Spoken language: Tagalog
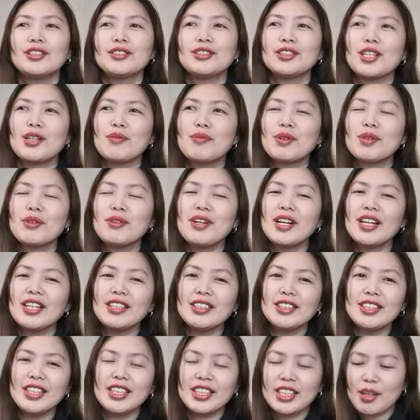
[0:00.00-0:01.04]
So sabi ko,
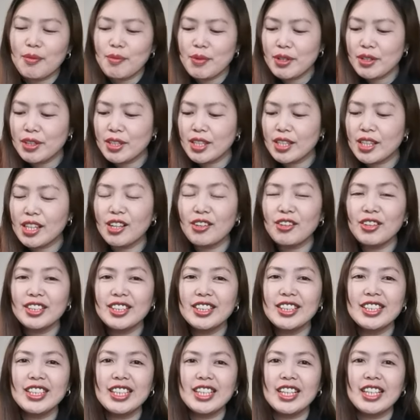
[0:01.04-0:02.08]
ay hindi, sabi ng tita ko,
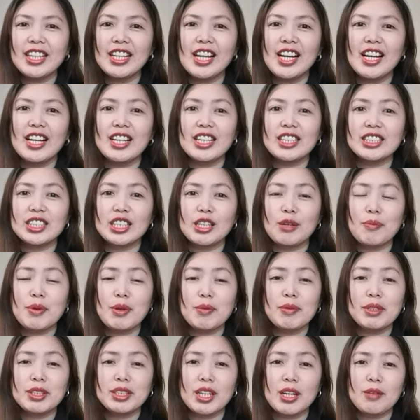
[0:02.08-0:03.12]
hindi na kailangan kasi
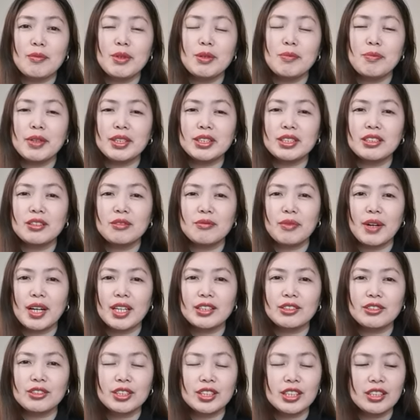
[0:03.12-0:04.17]
kapag may travel pass yung
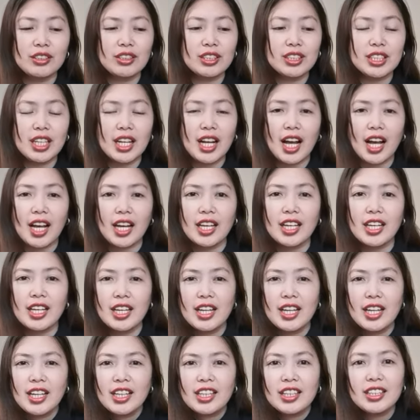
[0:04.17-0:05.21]
van, kung sino yung
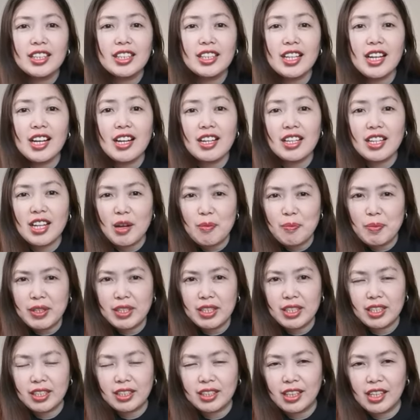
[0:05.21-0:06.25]
sakay, hindi na
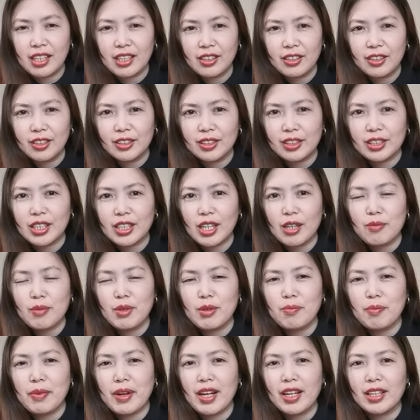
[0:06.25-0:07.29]
hanapan ng ano,
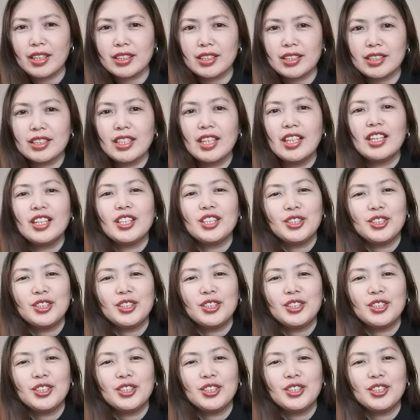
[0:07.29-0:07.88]
travel pass.